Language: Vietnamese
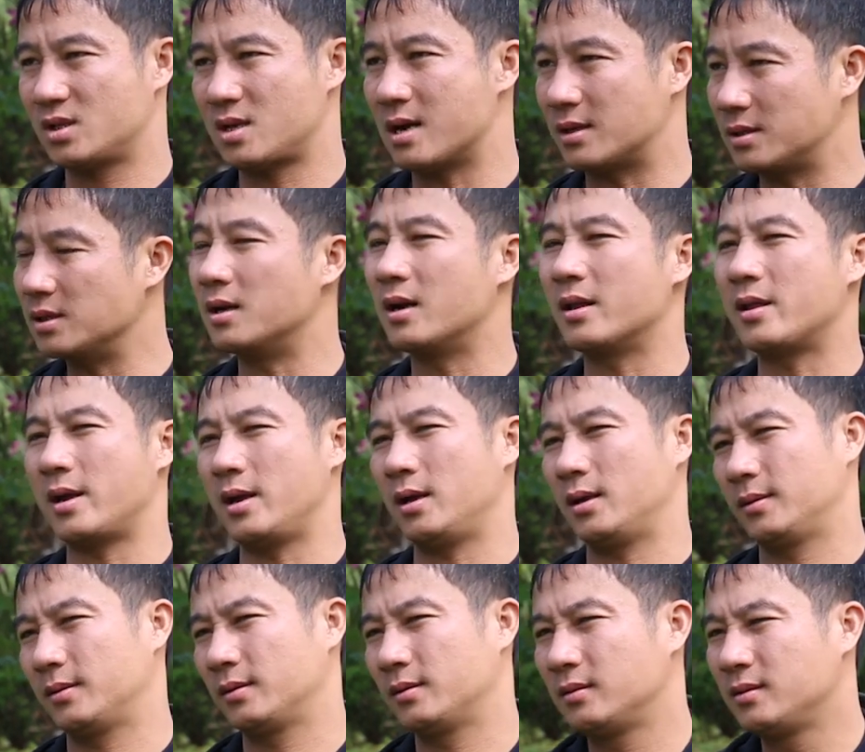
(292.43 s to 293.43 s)
Thật sự là thế.
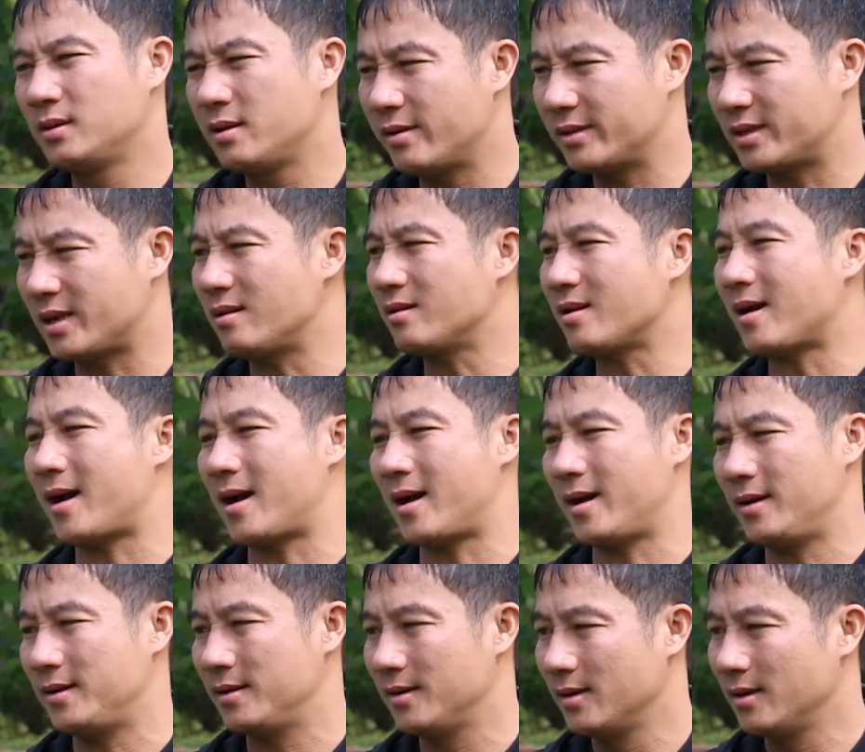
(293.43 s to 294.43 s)
Người dân
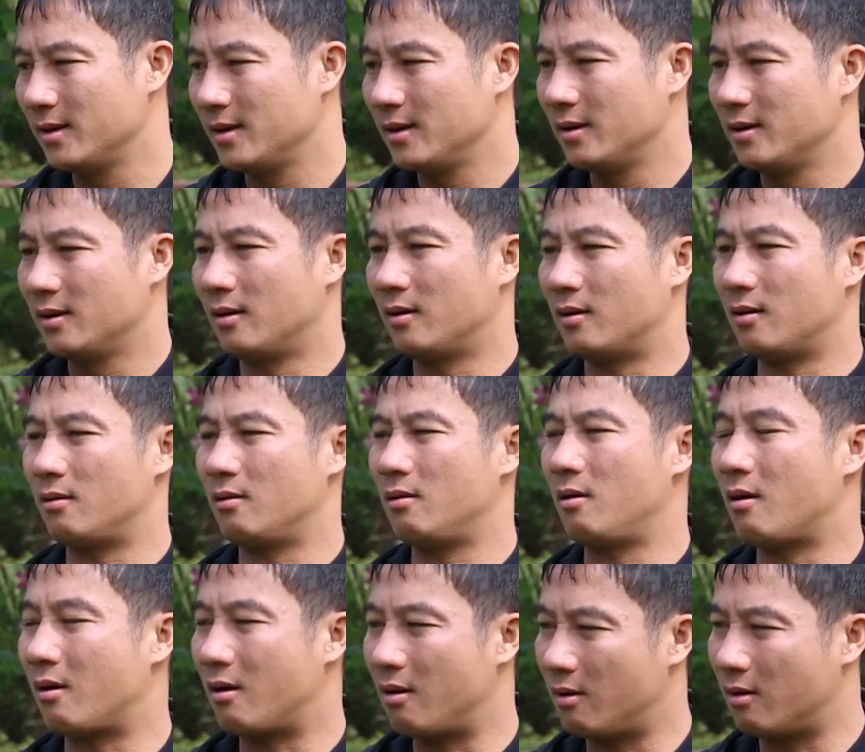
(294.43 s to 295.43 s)
Thái họ
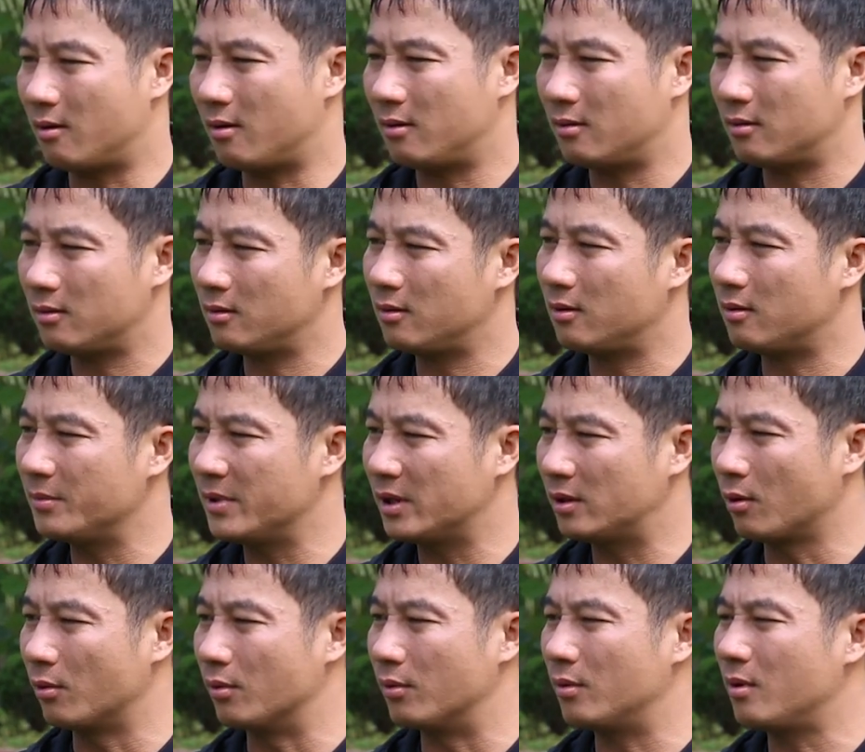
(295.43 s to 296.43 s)
họ họ, họ bị
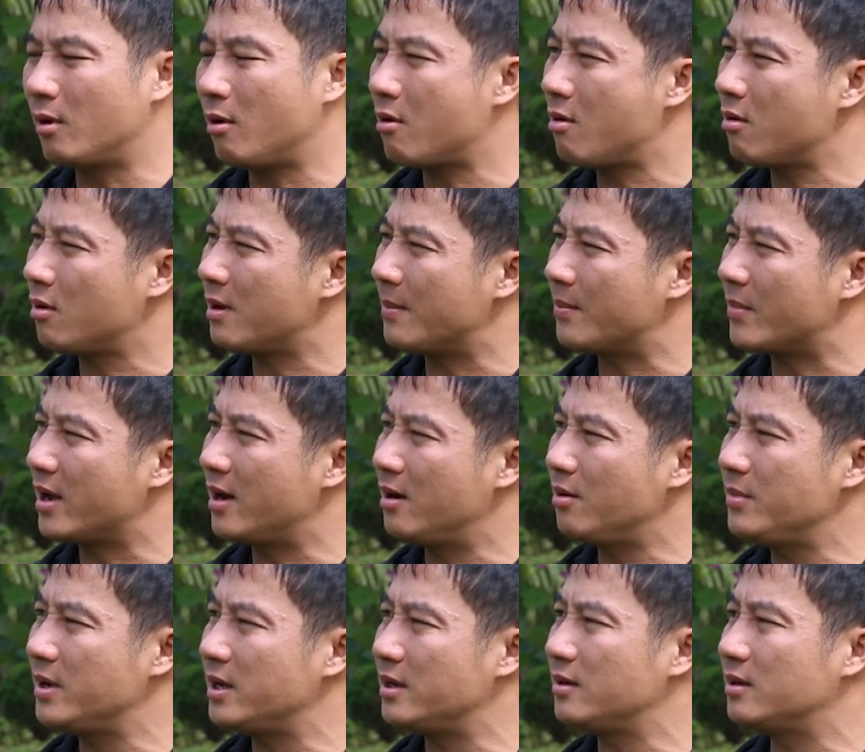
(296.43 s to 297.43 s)
tổn, họ cảm thấy
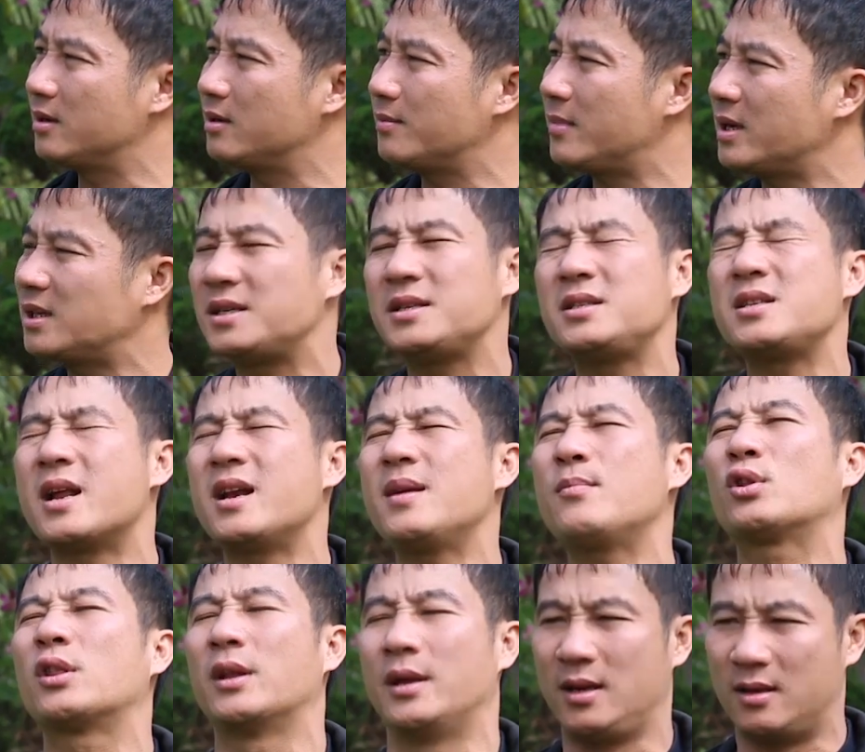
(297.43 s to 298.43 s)
là bị mất sĩ diện đi
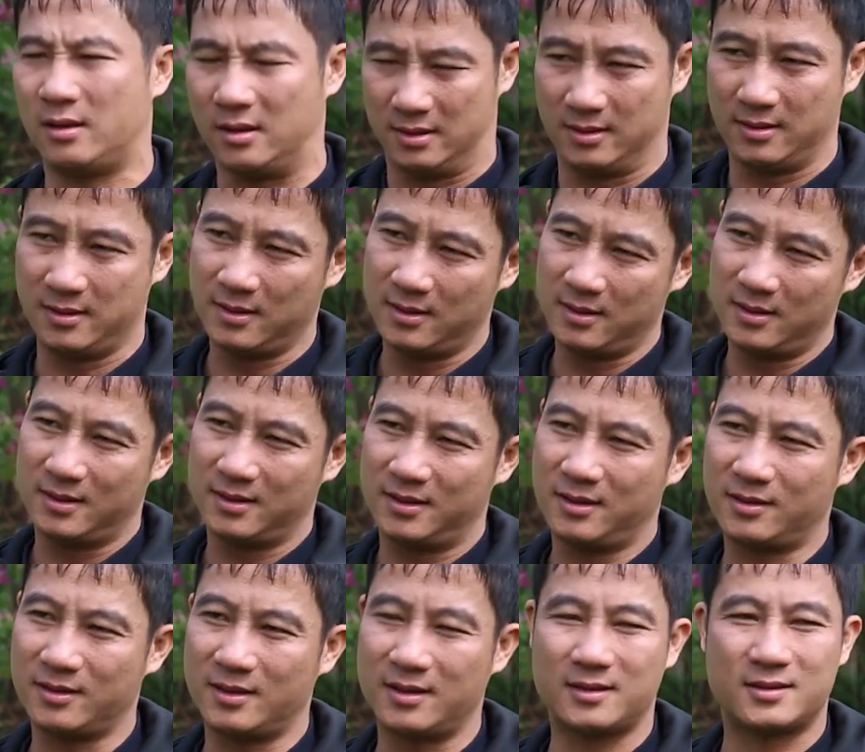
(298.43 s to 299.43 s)
một tí thôi.
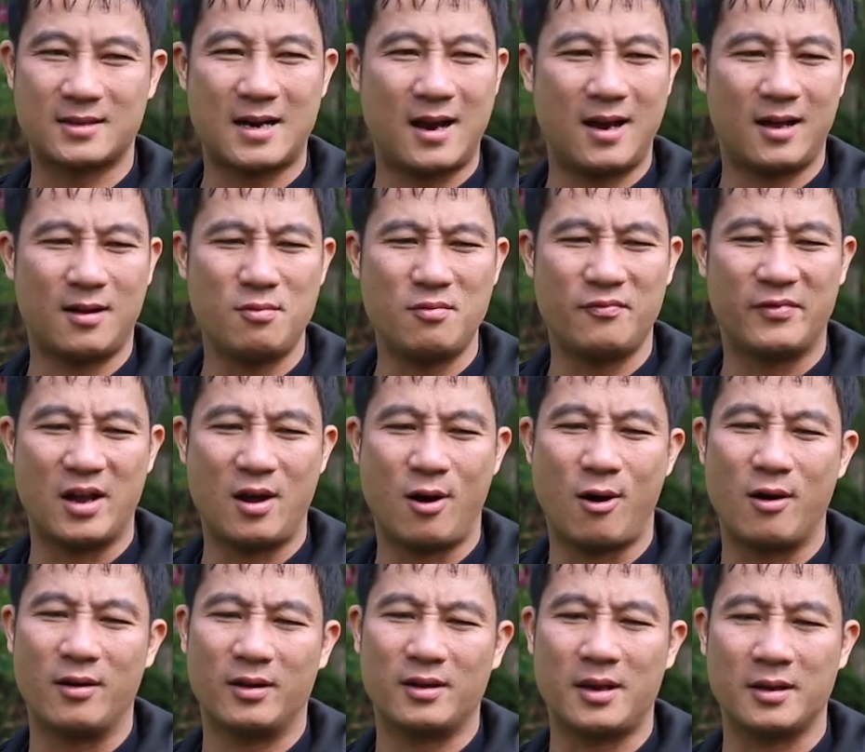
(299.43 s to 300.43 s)
chứ còn thực ra là không, với
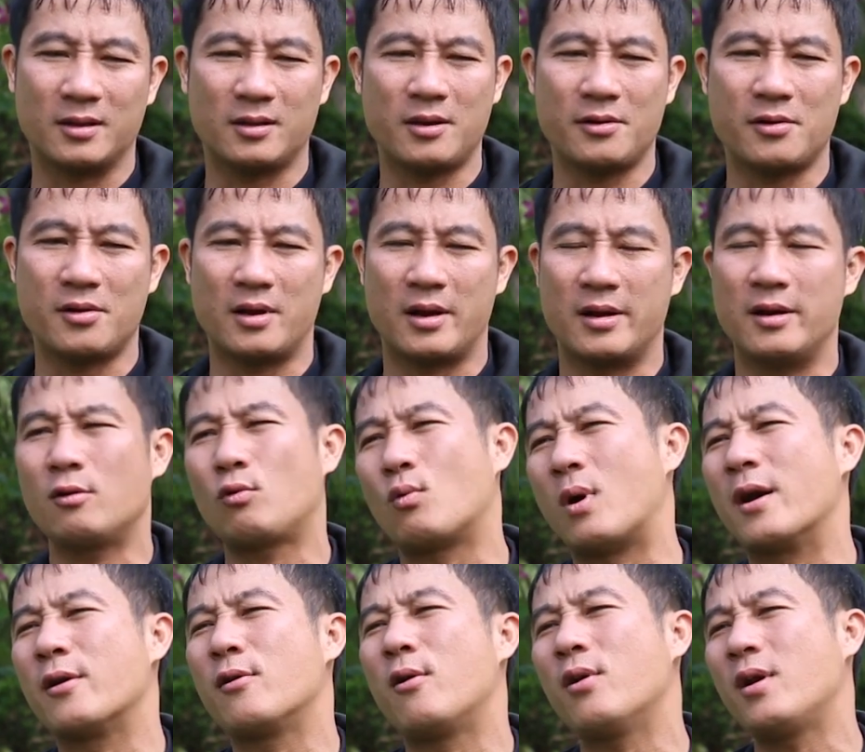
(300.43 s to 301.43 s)
họ cái thành tích nó ấy nó
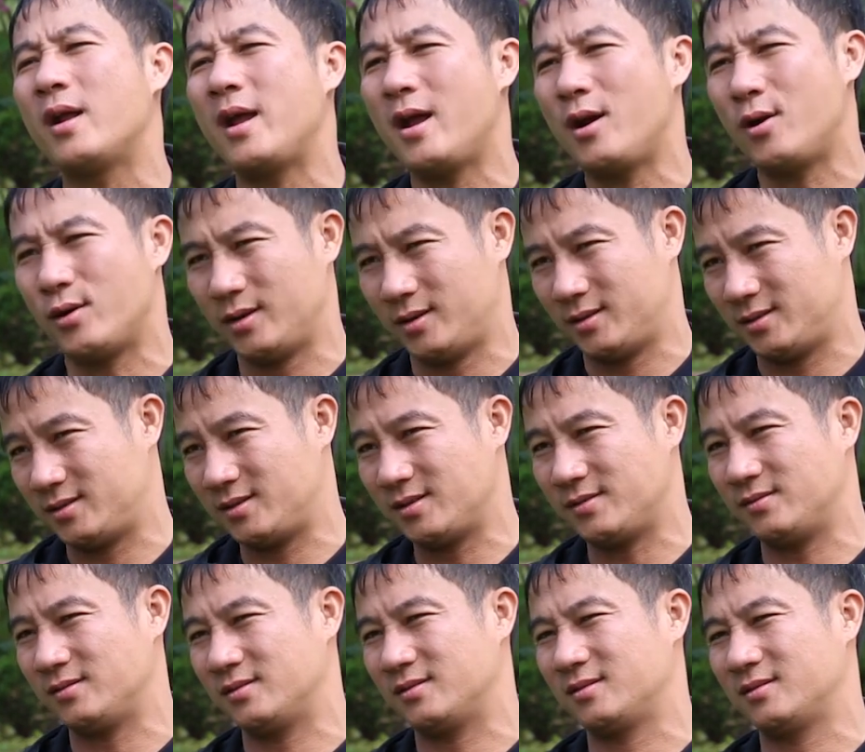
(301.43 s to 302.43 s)
quá no nê rồi, họ
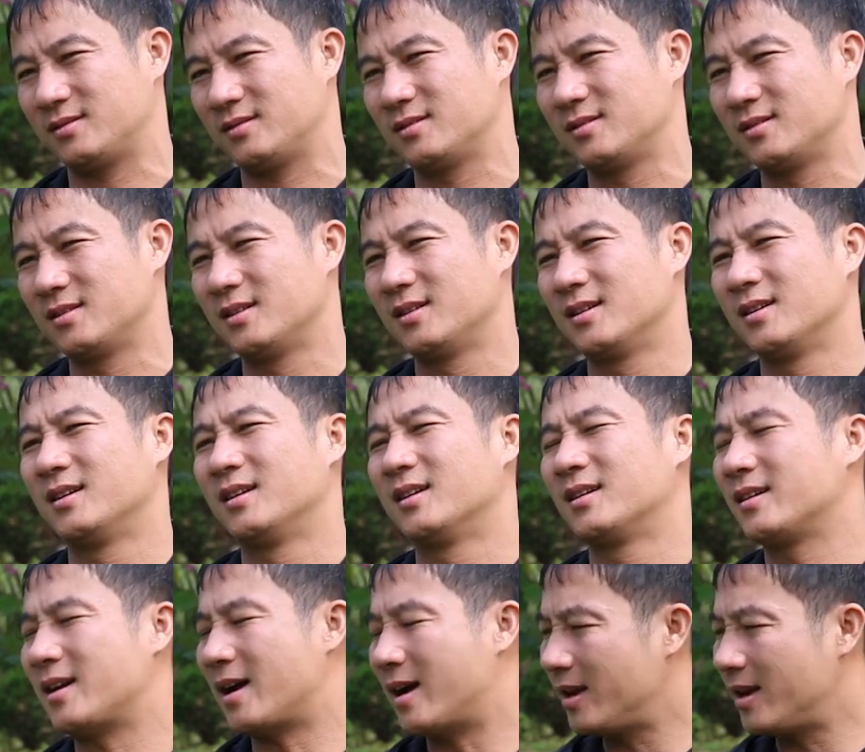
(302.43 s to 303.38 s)
chứ... có mười lăm lần vô địch rồi.